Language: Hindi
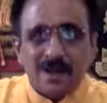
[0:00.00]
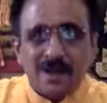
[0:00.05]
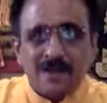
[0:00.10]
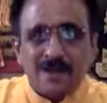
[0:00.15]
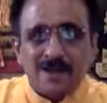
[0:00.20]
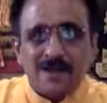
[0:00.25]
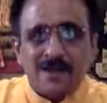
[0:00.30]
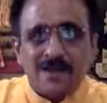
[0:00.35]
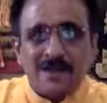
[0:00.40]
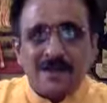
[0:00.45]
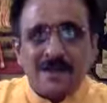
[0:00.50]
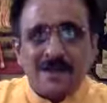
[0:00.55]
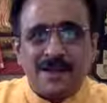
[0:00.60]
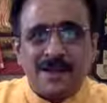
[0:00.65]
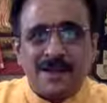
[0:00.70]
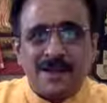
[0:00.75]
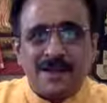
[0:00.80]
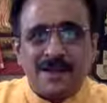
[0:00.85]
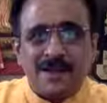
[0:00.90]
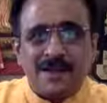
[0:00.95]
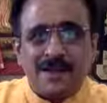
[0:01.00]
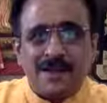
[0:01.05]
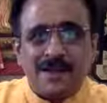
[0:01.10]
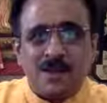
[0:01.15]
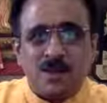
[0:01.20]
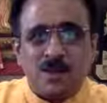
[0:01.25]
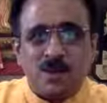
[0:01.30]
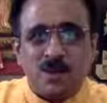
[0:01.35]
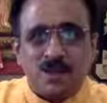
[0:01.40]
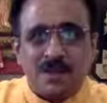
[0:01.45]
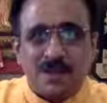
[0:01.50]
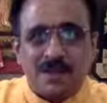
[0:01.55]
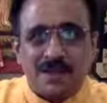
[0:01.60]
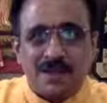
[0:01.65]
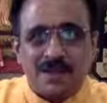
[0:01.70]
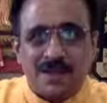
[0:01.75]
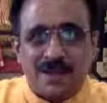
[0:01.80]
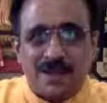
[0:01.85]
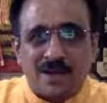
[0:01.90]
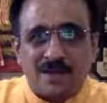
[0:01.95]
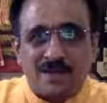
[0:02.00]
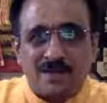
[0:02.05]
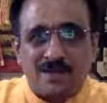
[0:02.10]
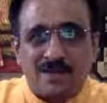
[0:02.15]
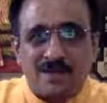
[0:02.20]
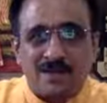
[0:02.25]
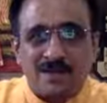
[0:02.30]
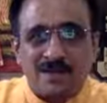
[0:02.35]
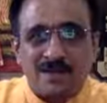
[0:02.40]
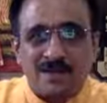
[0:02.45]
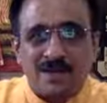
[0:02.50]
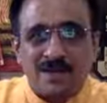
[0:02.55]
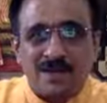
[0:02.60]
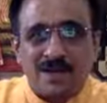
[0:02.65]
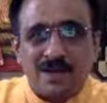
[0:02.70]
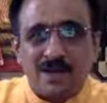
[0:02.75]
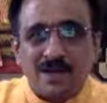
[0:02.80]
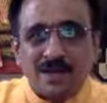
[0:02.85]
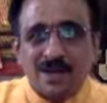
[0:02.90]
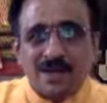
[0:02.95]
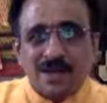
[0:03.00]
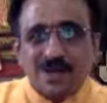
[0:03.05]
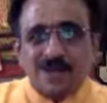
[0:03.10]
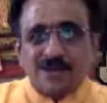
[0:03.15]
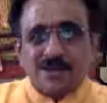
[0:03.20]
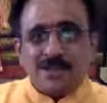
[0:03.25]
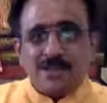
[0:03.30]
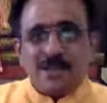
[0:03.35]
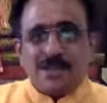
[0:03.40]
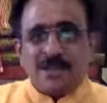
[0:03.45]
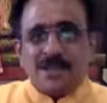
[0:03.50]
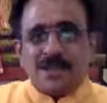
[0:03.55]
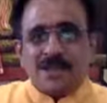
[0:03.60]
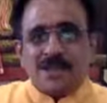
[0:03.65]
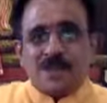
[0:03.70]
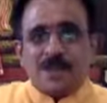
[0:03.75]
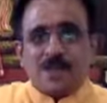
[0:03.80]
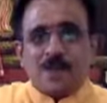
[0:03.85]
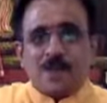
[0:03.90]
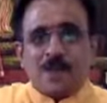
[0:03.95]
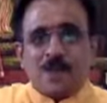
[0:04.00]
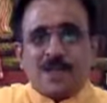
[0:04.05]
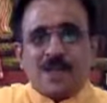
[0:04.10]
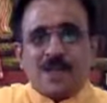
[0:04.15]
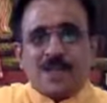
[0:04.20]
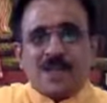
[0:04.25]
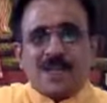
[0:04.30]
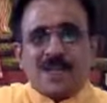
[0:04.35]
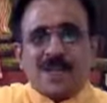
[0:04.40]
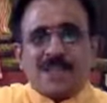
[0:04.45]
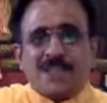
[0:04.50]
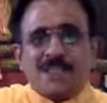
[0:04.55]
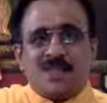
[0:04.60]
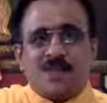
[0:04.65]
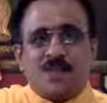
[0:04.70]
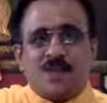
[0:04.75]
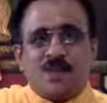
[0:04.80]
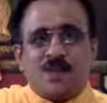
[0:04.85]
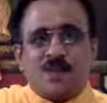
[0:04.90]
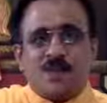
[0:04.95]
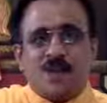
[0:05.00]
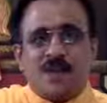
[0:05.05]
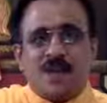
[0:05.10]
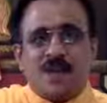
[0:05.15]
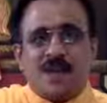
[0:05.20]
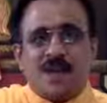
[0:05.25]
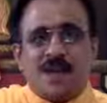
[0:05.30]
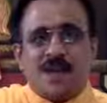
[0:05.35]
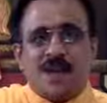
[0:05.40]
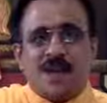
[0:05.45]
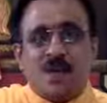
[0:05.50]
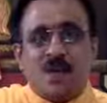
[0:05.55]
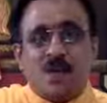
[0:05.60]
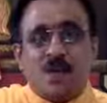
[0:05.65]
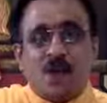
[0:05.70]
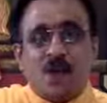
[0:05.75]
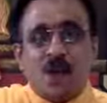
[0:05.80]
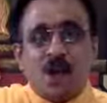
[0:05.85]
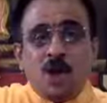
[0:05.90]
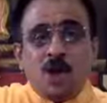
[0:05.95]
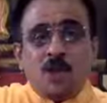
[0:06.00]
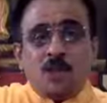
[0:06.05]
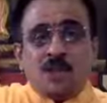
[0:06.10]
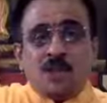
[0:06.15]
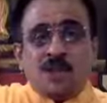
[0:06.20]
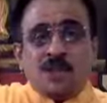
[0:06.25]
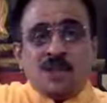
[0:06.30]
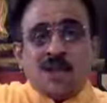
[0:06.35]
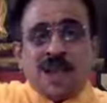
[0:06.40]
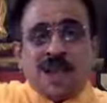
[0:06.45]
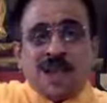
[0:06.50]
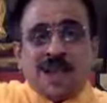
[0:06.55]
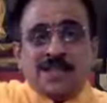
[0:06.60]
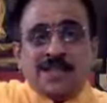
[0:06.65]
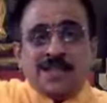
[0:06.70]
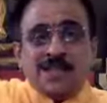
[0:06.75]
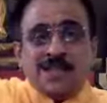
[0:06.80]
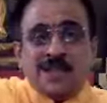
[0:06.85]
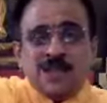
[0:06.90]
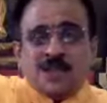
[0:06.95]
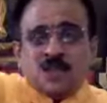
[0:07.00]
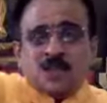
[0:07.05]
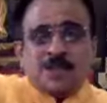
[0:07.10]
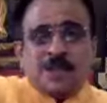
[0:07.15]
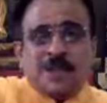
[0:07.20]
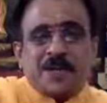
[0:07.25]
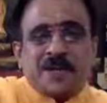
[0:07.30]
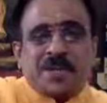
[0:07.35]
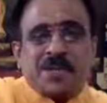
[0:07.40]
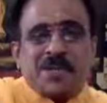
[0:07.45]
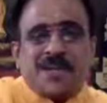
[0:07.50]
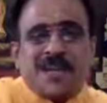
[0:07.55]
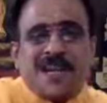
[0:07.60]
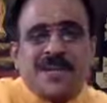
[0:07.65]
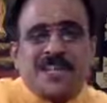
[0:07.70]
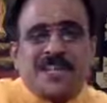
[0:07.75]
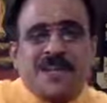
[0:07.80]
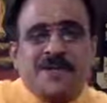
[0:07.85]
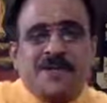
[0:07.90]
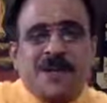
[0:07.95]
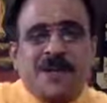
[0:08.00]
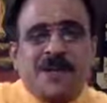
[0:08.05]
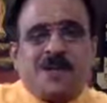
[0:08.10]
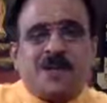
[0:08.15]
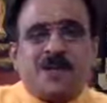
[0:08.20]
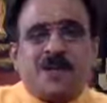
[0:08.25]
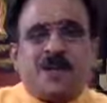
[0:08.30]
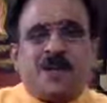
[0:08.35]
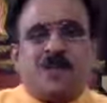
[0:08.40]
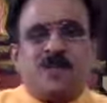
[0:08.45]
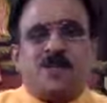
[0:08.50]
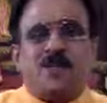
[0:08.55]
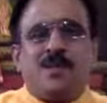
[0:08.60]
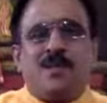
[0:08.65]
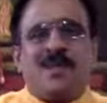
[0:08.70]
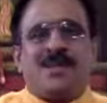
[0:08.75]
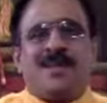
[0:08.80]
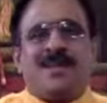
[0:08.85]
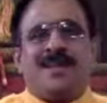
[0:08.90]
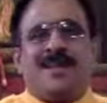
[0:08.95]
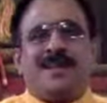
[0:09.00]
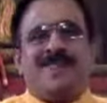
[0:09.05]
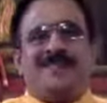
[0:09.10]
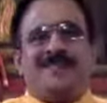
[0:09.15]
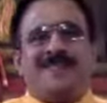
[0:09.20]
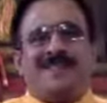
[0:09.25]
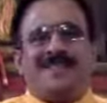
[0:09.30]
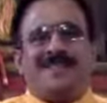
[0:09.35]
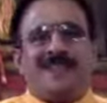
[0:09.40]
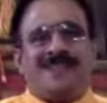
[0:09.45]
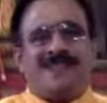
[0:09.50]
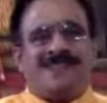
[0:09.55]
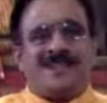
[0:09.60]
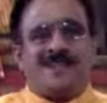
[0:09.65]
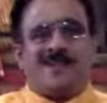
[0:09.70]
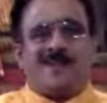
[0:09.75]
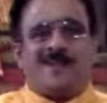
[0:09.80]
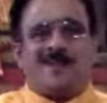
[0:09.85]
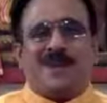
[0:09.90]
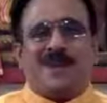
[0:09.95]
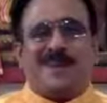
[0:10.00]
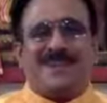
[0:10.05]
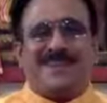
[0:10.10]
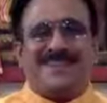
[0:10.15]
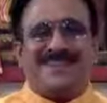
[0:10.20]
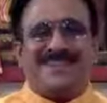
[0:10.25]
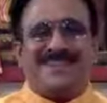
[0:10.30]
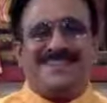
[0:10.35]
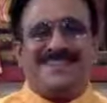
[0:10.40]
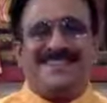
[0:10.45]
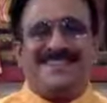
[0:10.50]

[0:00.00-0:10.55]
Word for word: मैंने देखा ही नहीं रोज देखता हूं जितनी स्पष्टता से तुमको देख रहा हूं उससे अधिक स्पष्टता से मैं ईश्वर को देखता हूं नरेंद्र रुका नहीं